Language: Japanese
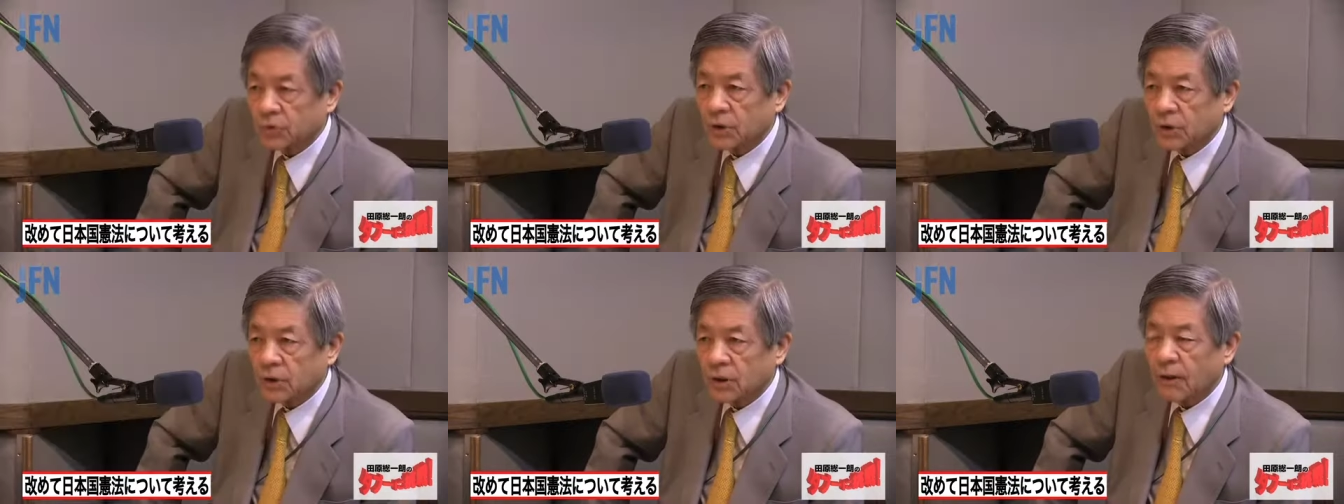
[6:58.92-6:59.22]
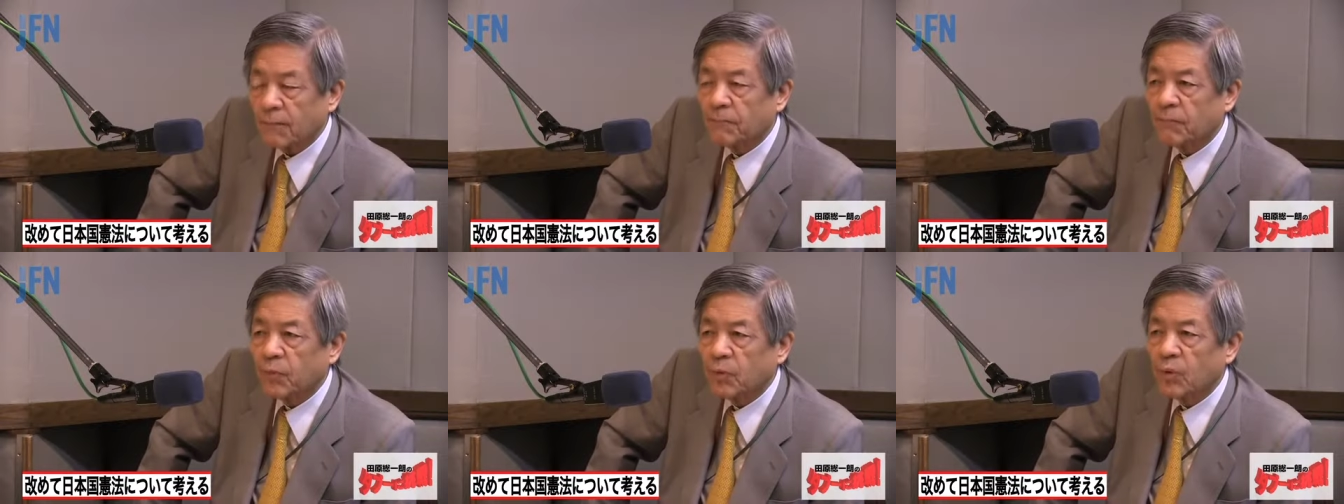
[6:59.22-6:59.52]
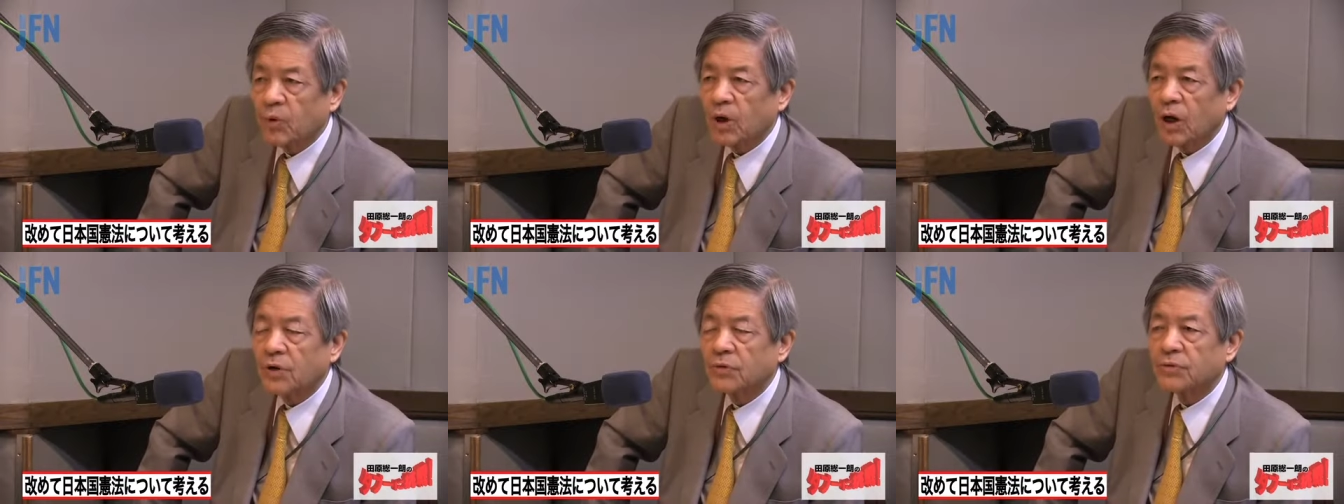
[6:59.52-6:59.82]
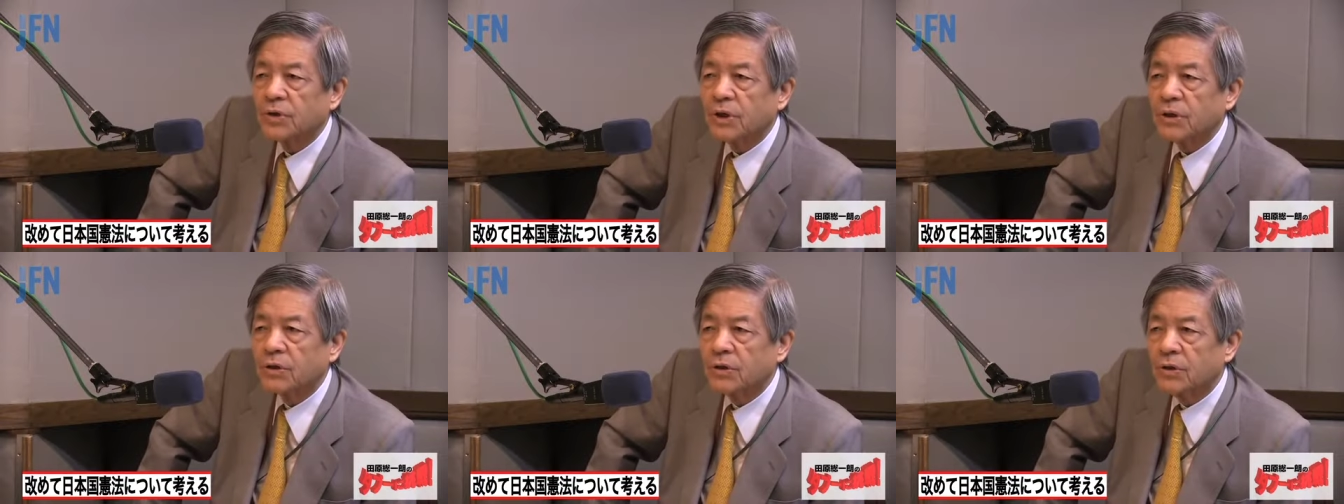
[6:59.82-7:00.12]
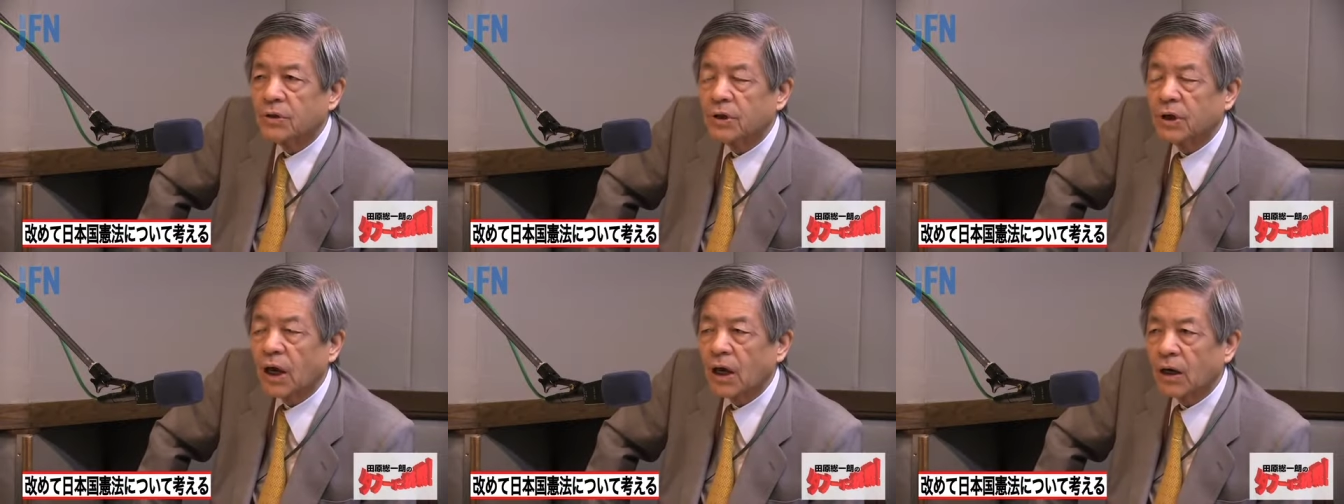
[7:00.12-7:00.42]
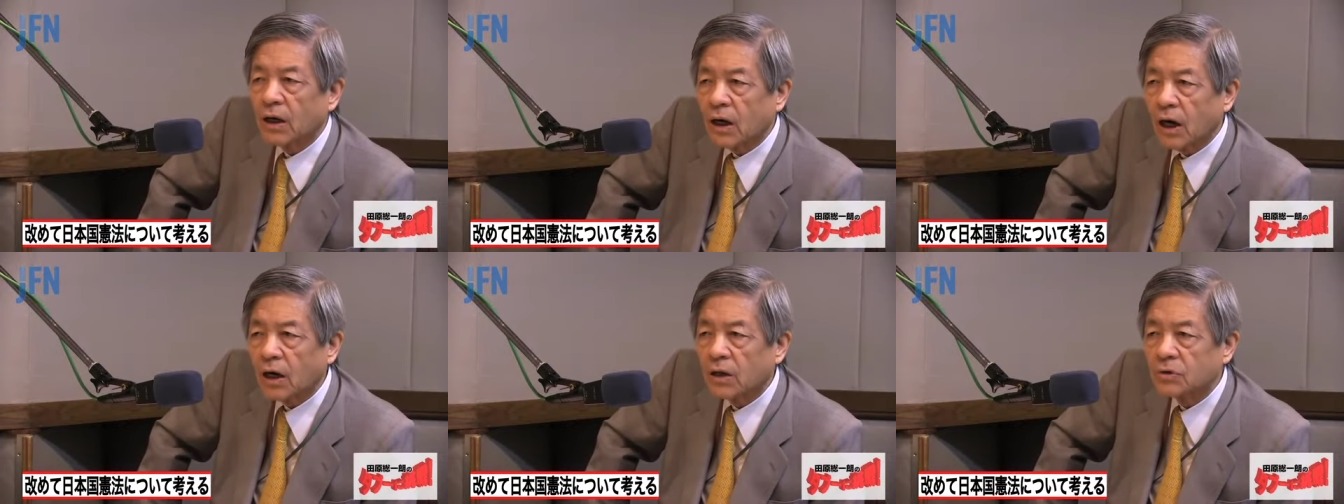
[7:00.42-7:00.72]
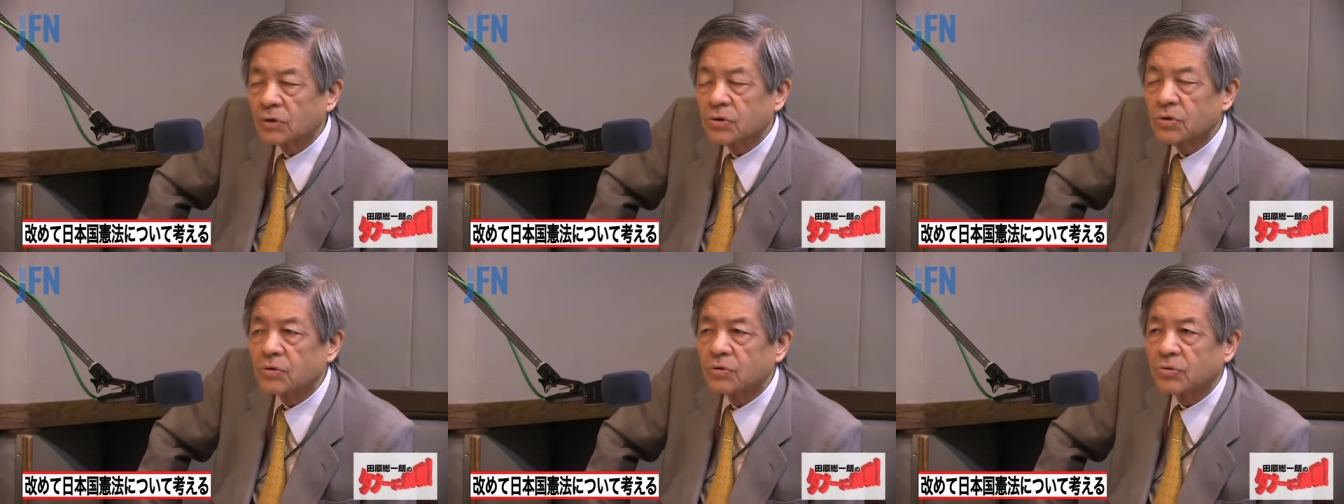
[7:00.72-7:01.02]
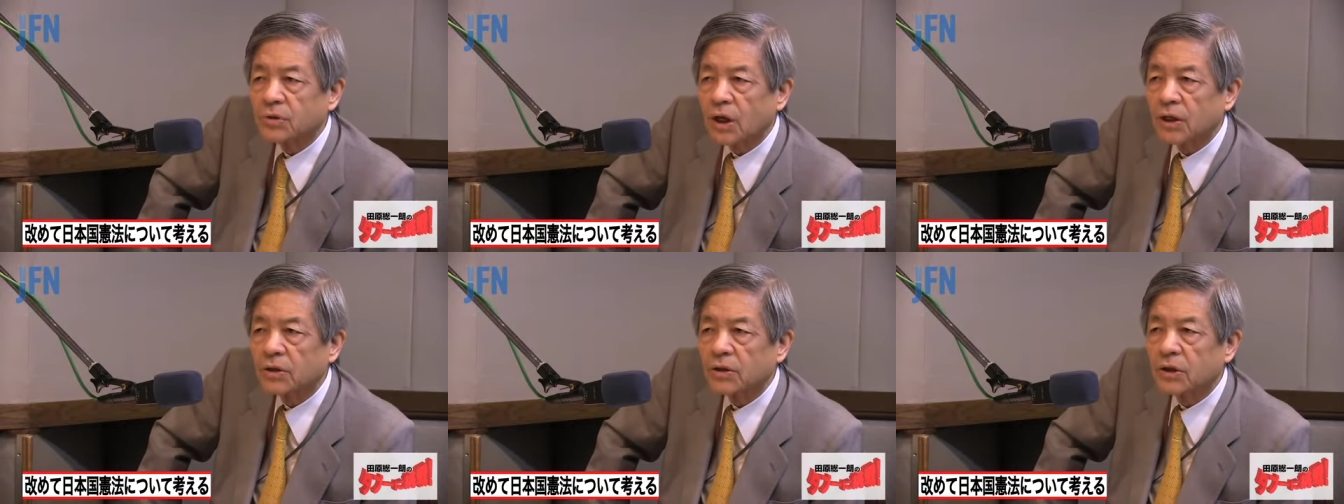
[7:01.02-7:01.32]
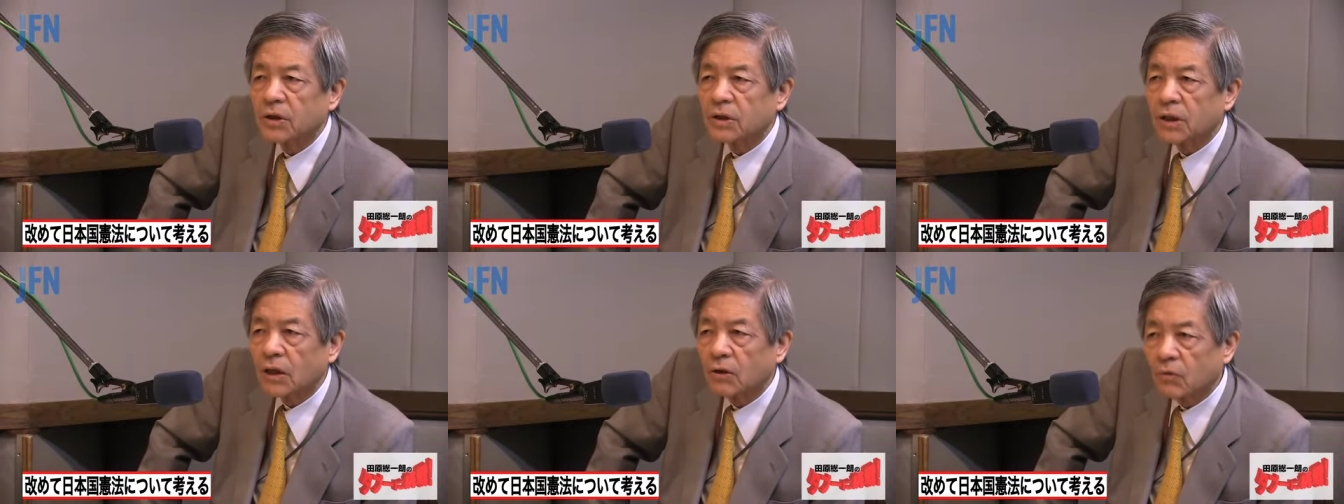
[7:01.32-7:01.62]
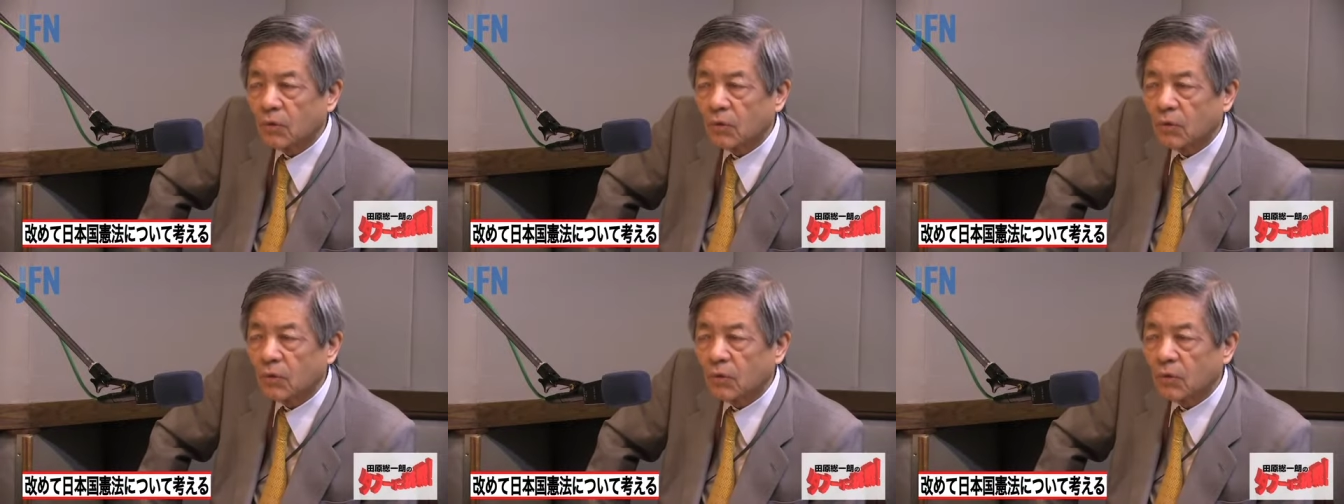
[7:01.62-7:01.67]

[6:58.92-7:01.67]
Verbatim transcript: するに憲法改正という意見が強くなってきた